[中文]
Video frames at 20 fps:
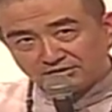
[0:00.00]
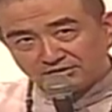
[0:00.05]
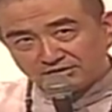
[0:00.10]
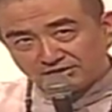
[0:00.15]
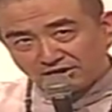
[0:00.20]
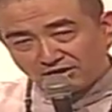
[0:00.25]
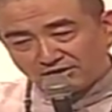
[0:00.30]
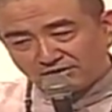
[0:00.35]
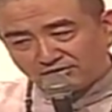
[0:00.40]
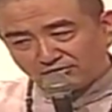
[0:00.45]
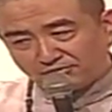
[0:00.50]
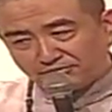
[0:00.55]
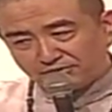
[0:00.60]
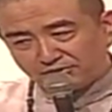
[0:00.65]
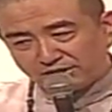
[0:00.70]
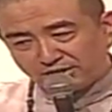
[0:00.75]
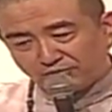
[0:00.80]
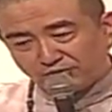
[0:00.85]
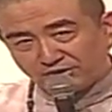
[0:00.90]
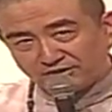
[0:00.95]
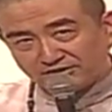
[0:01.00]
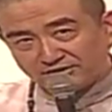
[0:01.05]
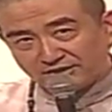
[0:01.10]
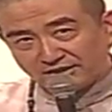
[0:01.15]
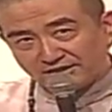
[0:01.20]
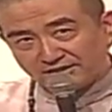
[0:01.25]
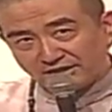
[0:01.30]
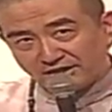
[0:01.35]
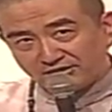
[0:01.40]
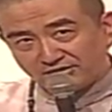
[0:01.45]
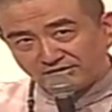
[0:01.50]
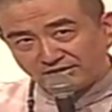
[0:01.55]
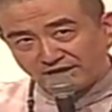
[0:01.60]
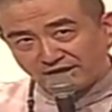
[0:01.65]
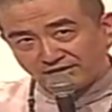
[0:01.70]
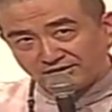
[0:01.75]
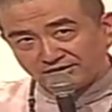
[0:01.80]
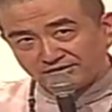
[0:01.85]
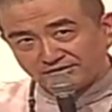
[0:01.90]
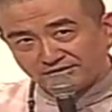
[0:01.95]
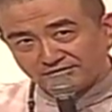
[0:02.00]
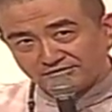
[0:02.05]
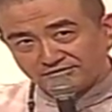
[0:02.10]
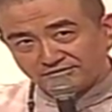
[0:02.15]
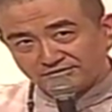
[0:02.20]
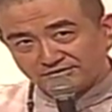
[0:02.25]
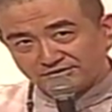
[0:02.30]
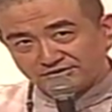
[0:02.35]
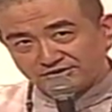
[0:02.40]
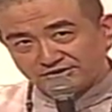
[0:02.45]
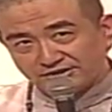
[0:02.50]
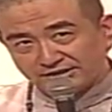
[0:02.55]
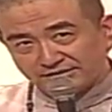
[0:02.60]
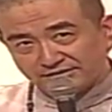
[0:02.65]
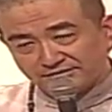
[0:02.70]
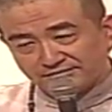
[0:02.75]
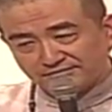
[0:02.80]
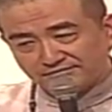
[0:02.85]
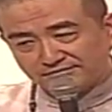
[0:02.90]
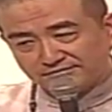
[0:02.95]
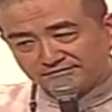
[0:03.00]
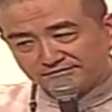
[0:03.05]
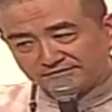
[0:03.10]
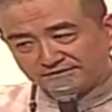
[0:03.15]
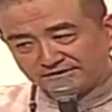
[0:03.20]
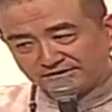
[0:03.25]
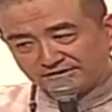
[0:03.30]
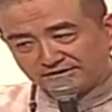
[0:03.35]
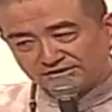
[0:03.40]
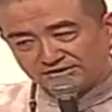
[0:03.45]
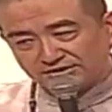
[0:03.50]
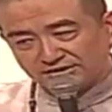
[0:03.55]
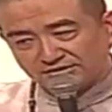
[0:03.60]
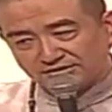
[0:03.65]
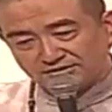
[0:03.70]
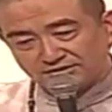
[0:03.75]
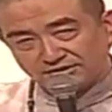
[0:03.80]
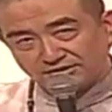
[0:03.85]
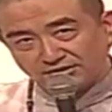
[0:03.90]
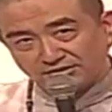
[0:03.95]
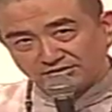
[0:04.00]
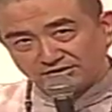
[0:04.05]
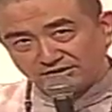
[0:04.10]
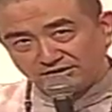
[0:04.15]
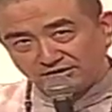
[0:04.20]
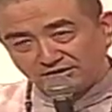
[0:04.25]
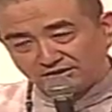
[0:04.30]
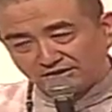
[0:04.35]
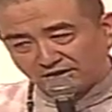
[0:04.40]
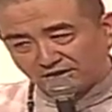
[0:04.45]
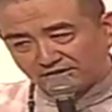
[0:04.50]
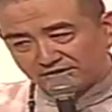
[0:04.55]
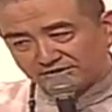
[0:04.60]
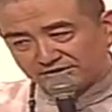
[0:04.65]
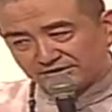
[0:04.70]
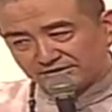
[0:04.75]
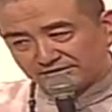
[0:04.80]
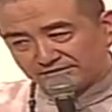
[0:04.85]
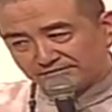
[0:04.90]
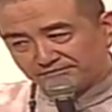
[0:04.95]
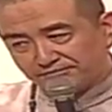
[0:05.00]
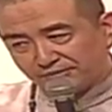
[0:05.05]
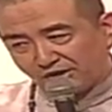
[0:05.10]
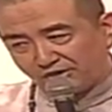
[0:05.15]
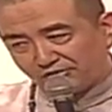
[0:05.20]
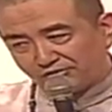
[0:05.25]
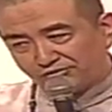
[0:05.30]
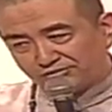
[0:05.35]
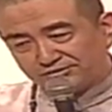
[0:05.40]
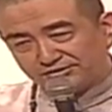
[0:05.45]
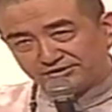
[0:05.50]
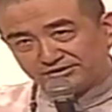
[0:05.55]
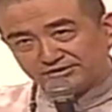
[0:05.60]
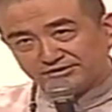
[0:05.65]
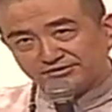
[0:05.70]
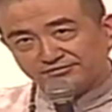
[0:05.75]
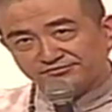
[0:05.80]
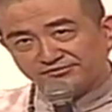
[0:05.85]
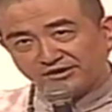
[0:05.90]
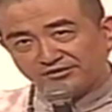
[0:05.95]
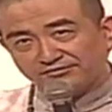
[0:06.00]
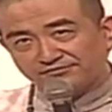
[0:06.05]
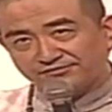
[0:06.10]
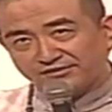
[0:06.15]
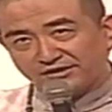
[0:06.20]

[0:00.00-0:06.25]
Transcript: 第二个，我们再往下看，有两个人，就是行。这个行式要依理而行，保护自己，防